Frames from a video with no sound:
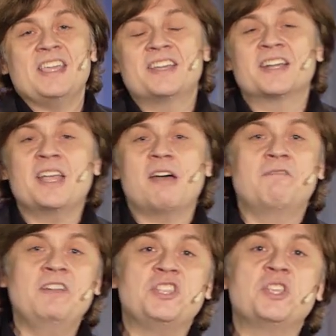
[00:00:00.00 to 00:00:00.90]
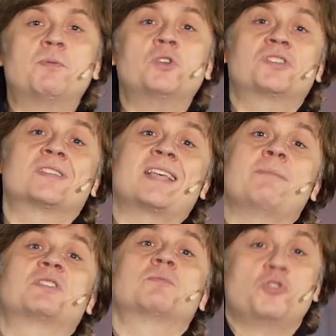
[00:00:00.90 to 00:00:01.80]
И когда вы не просто
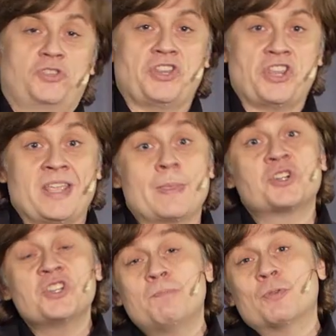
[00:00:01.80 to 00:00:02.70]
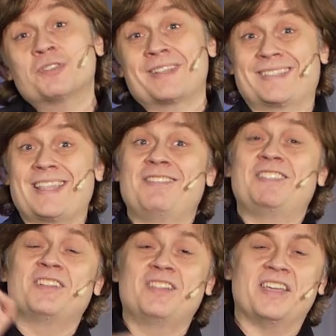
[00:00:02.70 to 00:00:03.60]
сами смотрите, и даже не просто
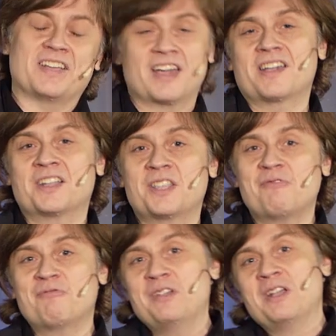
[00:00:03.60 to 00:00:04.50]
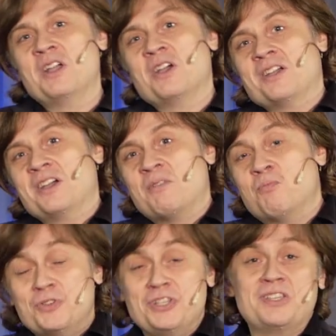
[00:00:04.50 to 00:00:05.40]
ставите лайк, а когда вы э,
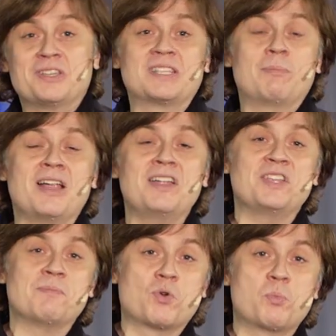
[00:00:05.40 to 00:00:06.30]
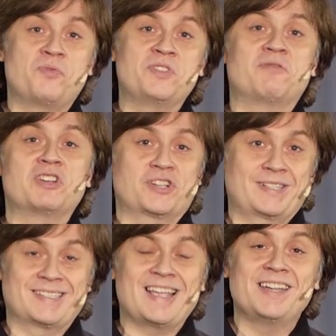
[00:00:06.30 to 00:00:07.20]
постите собрания и проповеди в ваших
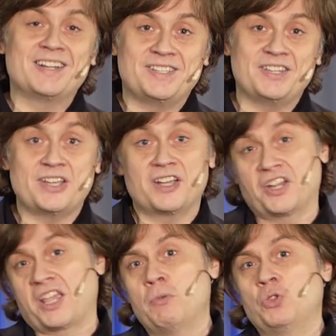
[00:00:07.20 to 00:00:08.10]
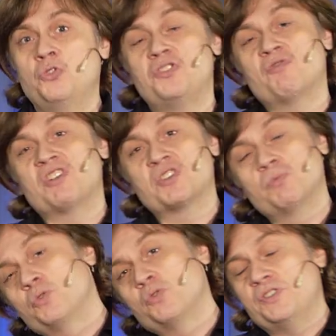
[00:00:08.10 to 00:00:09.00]
социальных сетях, рекомендуете
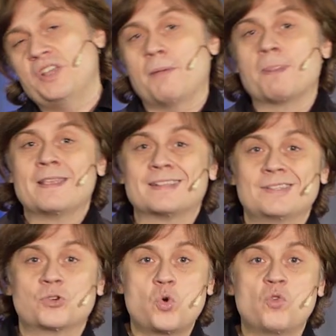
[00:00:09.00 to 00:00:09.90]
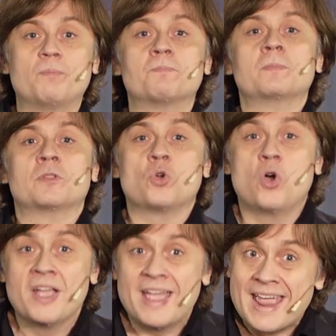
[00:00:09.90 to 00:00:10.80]
вашим друзьям, знакомым,
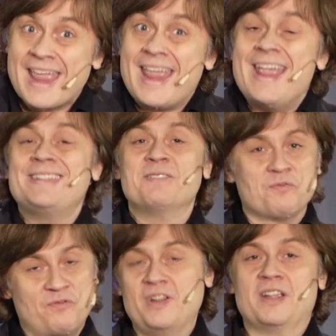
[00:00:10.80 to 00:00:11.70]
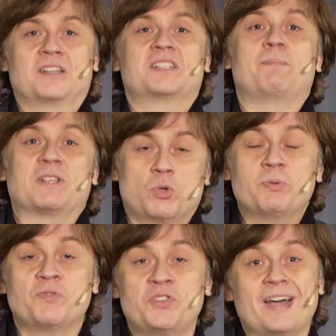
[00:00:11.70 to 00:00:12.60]
то этим вы
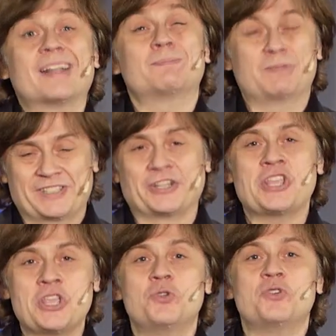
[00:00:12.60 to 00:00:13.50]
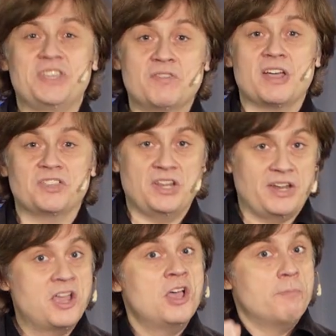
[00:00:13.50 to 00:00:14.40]
способствуете распространению
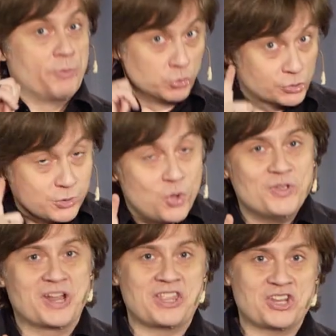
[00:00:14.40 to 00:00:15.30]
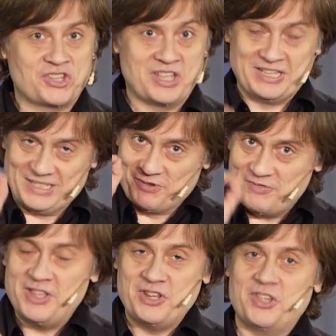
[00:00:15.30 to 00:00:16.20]
Евангелия. При условии, конечно, если вы
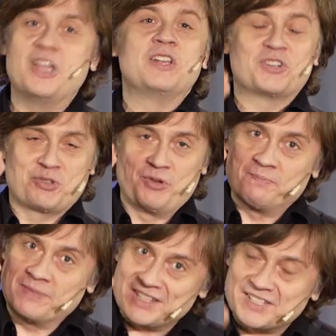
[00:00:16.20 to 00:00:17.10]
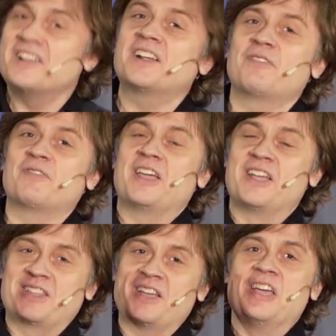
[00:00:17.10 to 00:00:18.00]
верите, что церковь
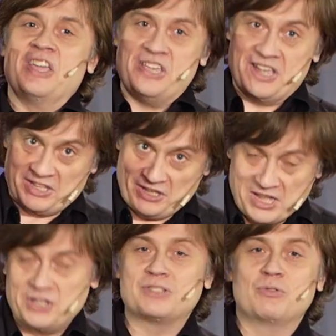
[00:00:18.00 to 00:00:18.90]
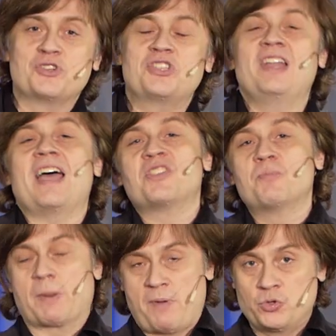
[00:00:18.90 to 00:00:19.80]
это и это, эти служители, они
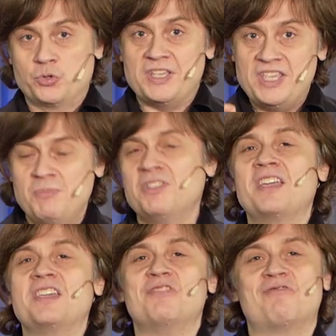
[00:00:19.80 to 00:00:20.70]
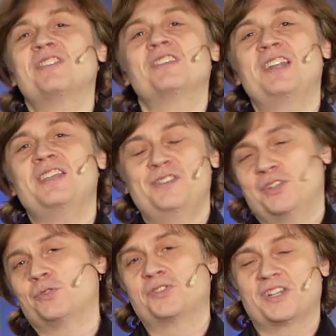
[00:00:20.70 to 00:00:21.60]
проповедуют именно Евангелие
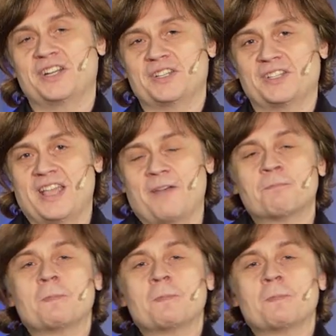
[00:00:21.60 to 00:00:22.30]
Иисуса Христа.